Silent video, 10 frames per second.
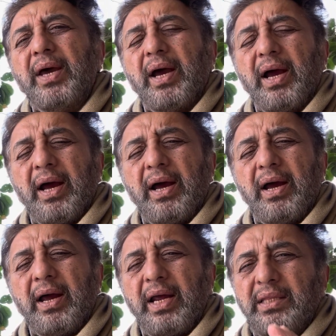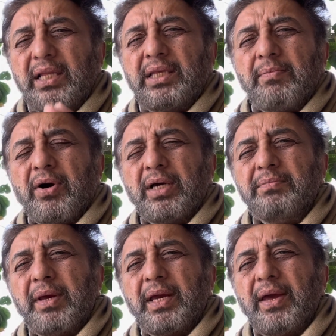इद्दत के
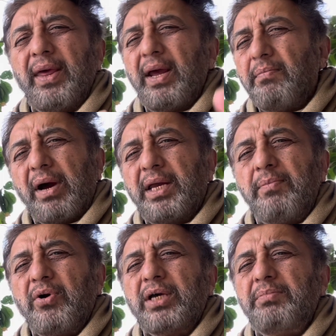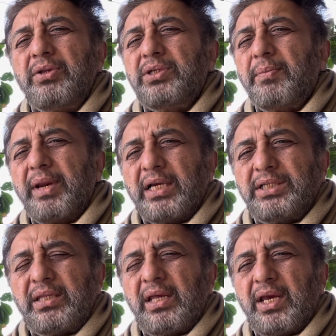मुकदमे के बाकी मुकदमे तो सब
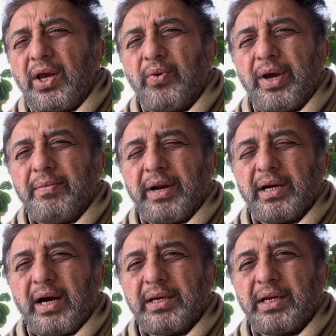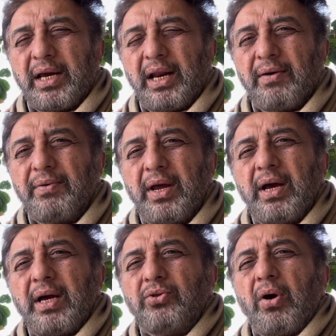रियासत ने किए हुए हैं इमरान खान के ख़िलाफ़
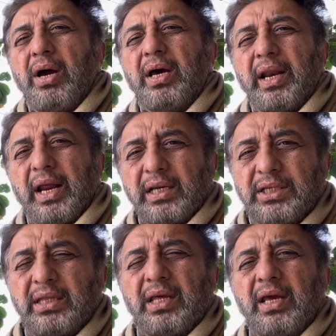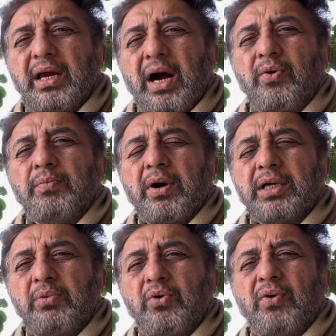तो अगर रियासत ही उन
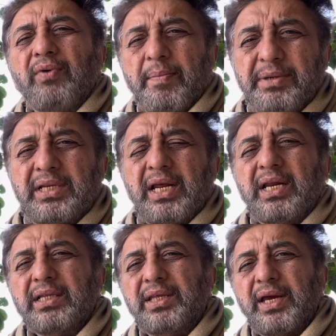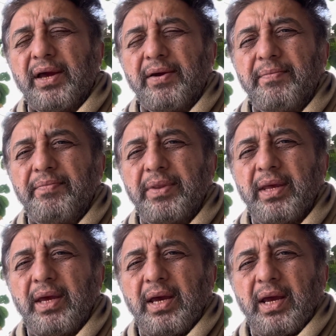मुकदमों को वापस ले लेती है
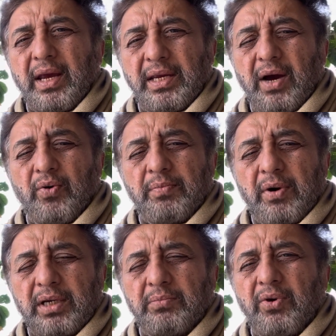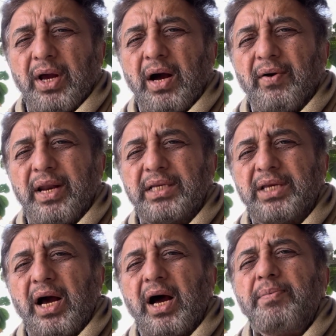या उन मुकदमों के हवाले
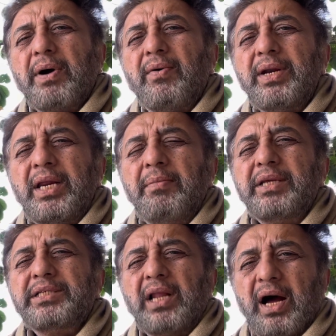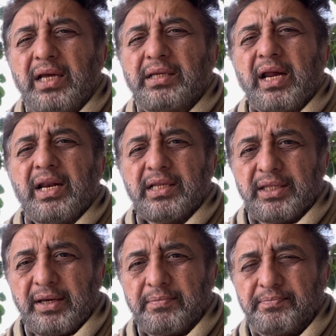से आप कवानीन में असलाहत कर
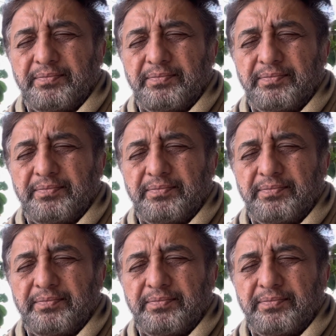लेते हैं